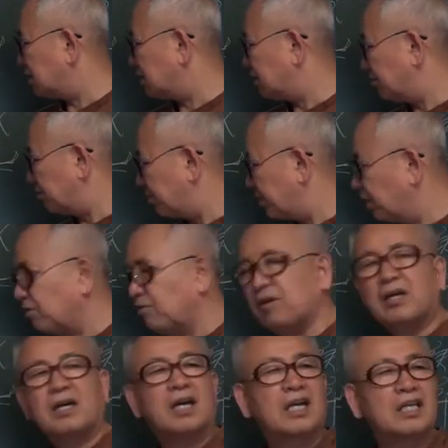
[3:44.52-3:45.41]
것은
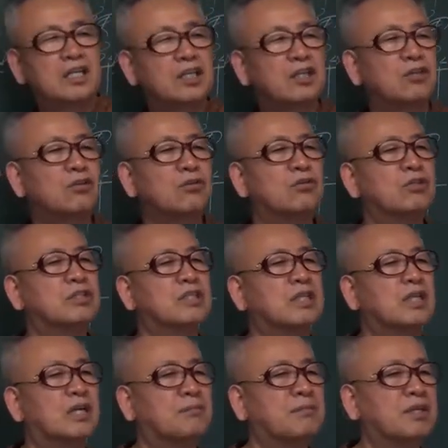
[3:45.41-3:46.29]
병화가 기토를
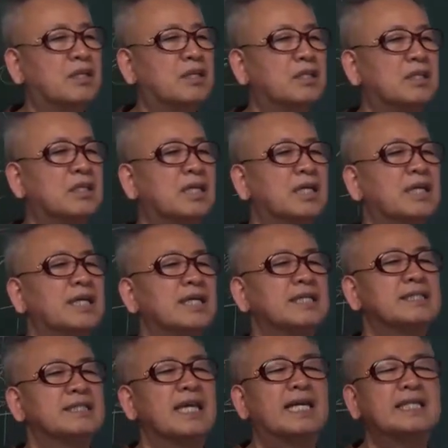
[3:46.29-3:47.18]
생하면
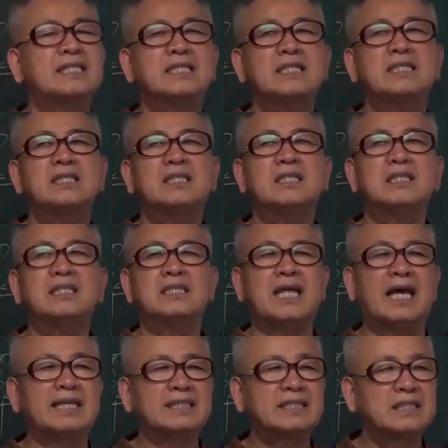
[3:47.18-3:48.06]
자신을
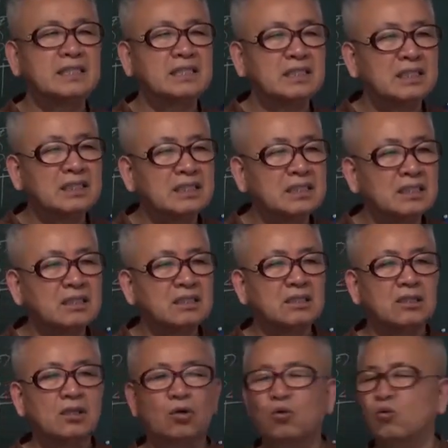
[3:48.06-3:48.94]
다스리는